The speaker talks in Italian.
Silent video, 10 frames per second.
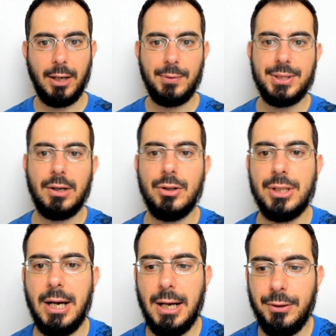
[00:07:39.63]
questa
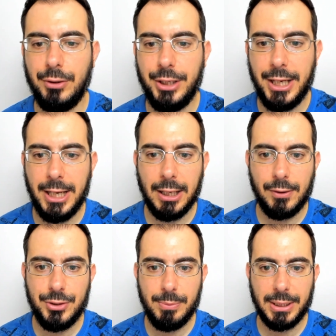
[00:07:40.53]
cosa non è
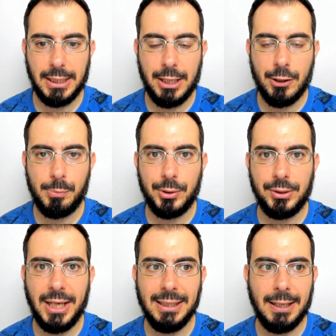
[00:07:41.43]
così perché l'hanno
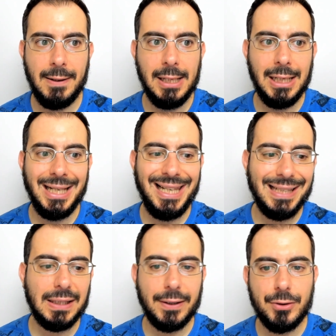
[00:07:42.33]
portata
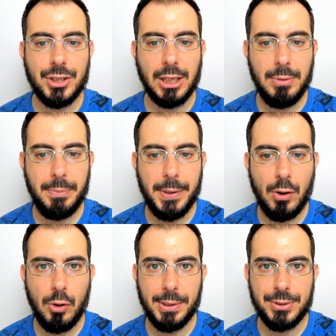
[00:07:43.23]
l'altra cosa che mi
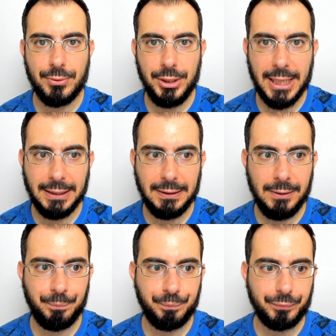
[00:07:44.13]
preoccupa sono i
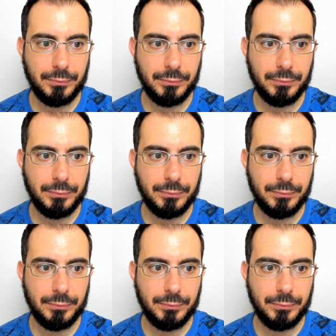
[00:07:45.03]
dati